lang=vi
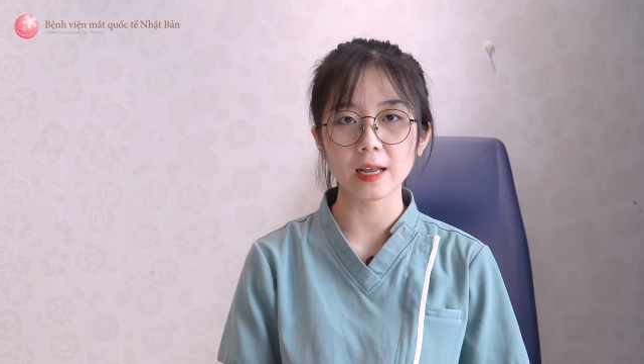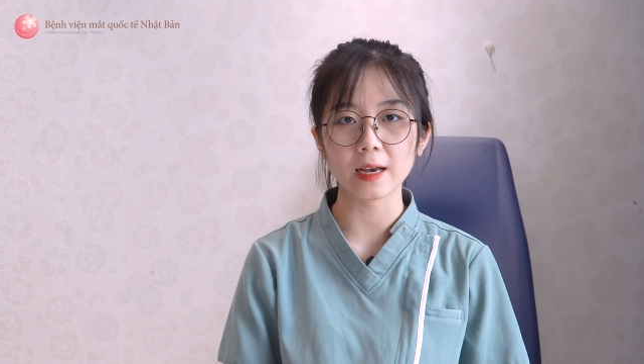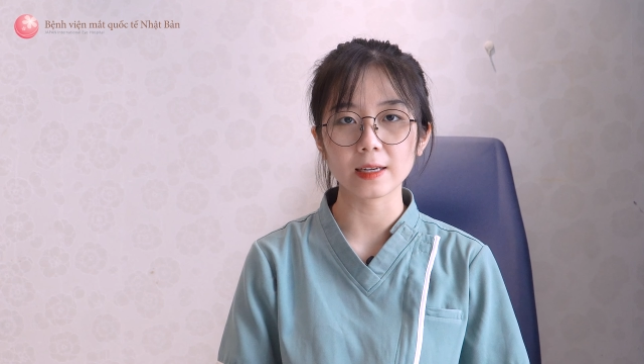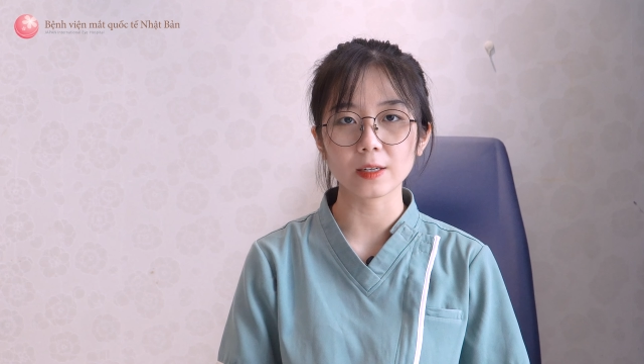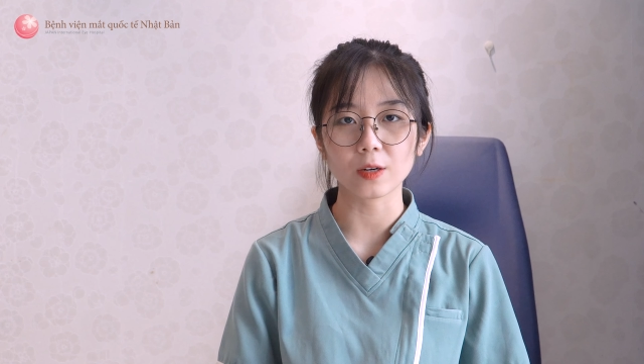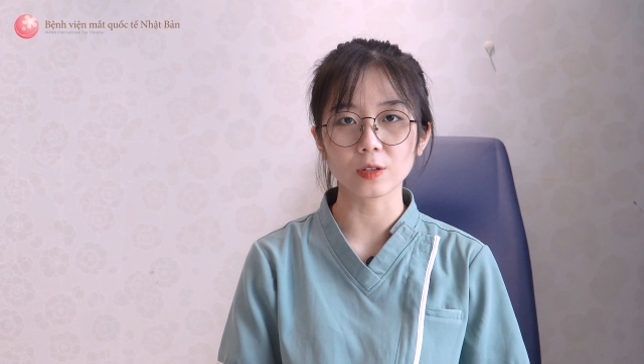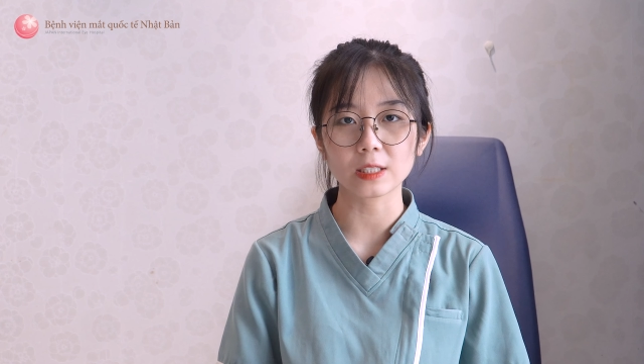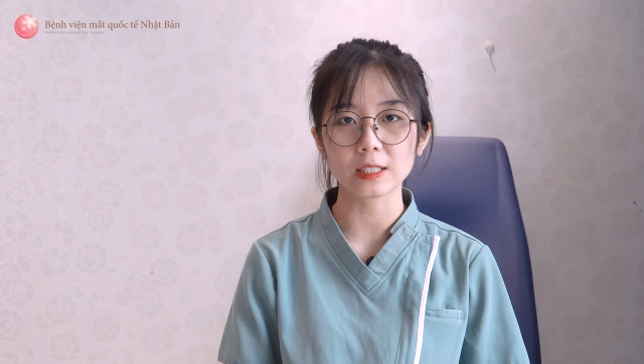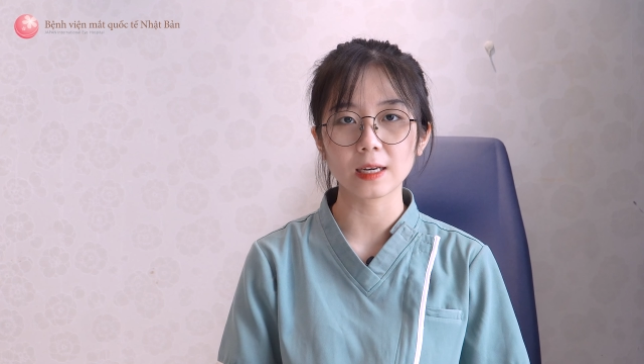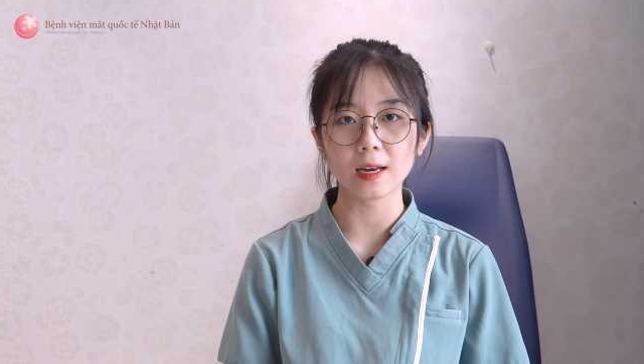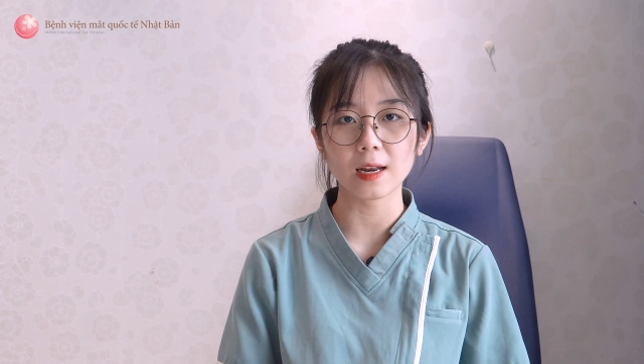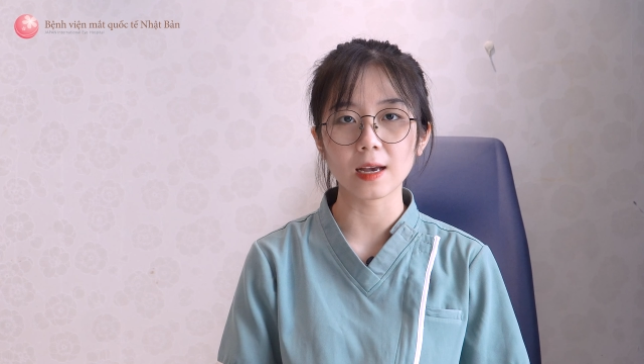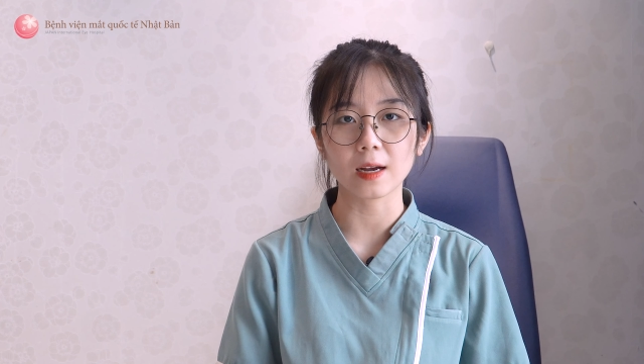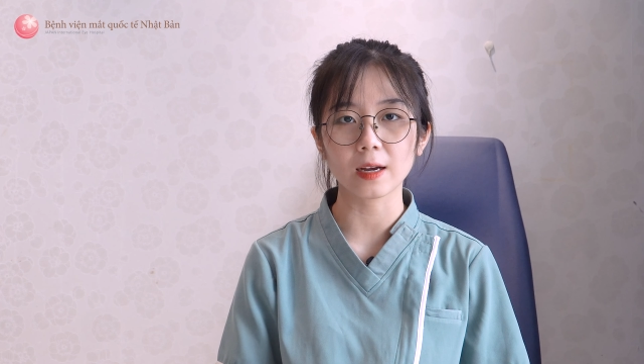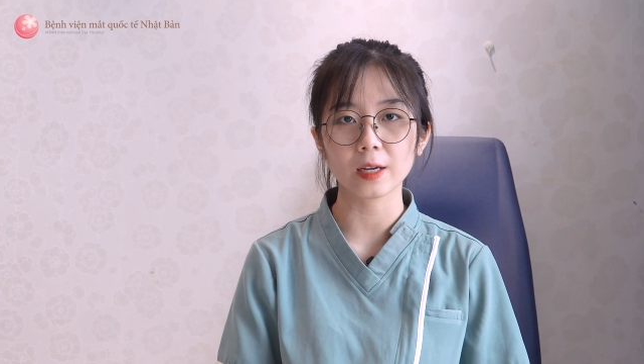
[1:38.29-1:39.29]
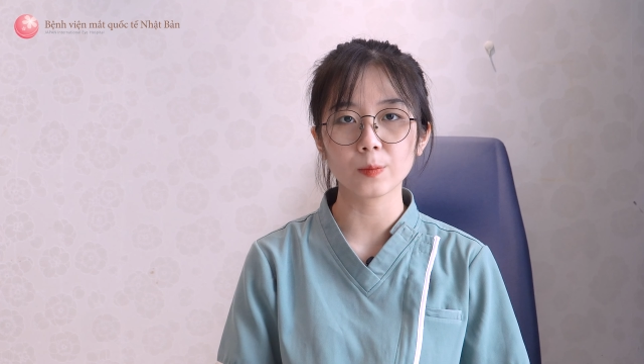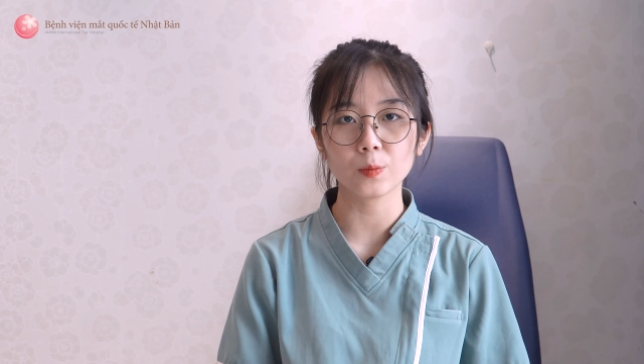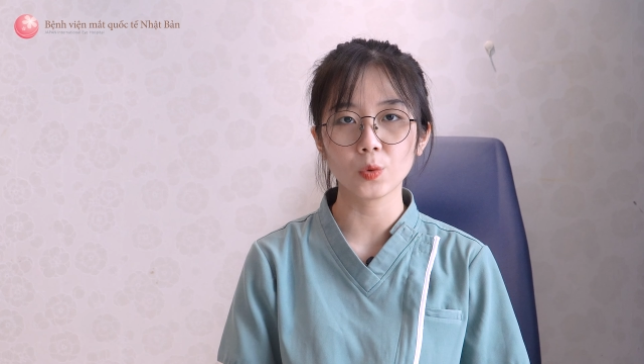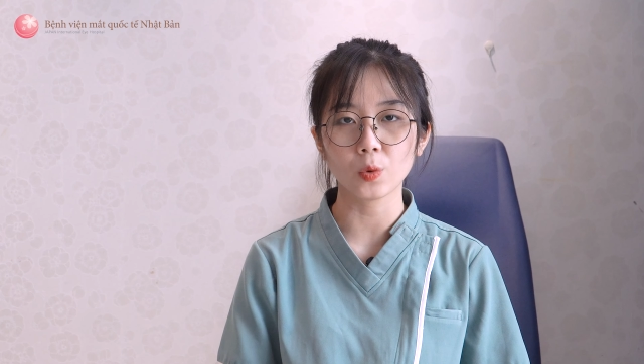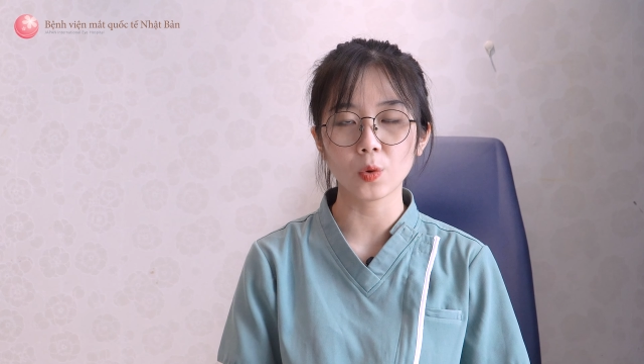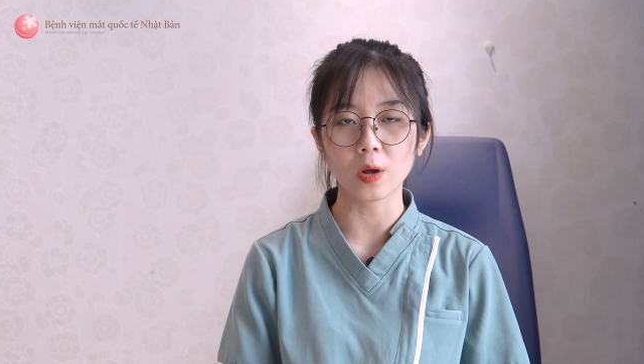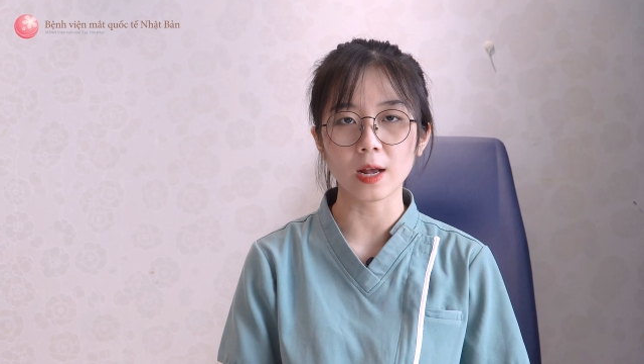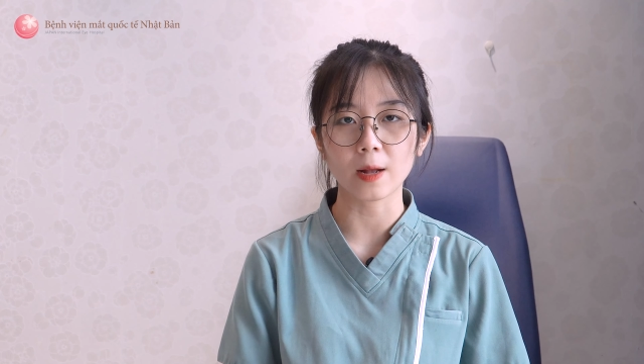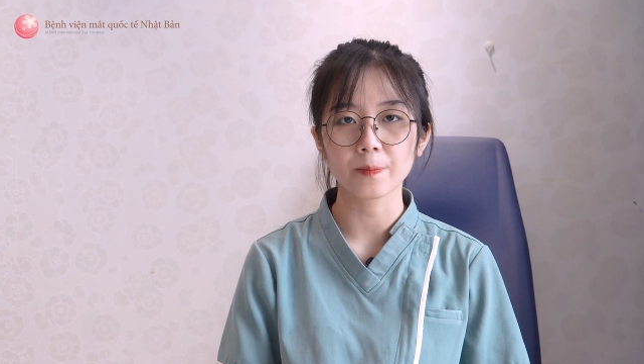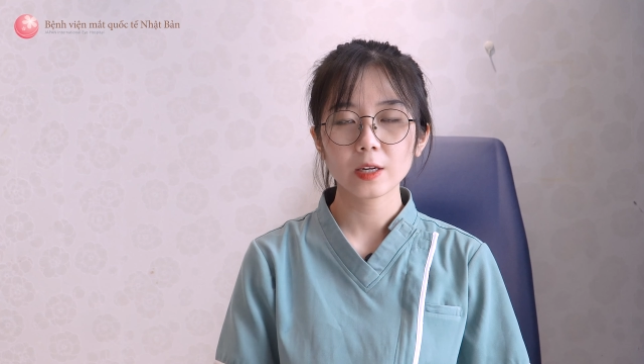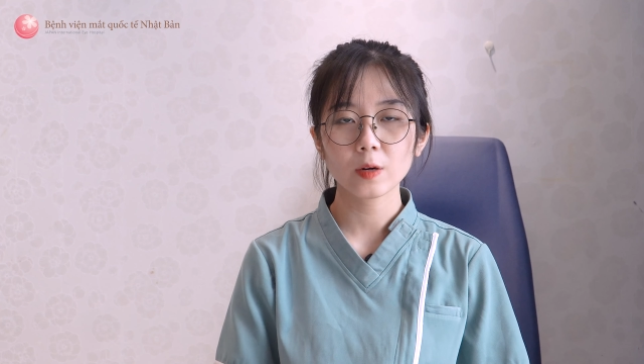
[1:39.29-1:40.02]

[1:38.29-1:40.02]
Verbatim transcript: lại đó chính là gây mù lòa.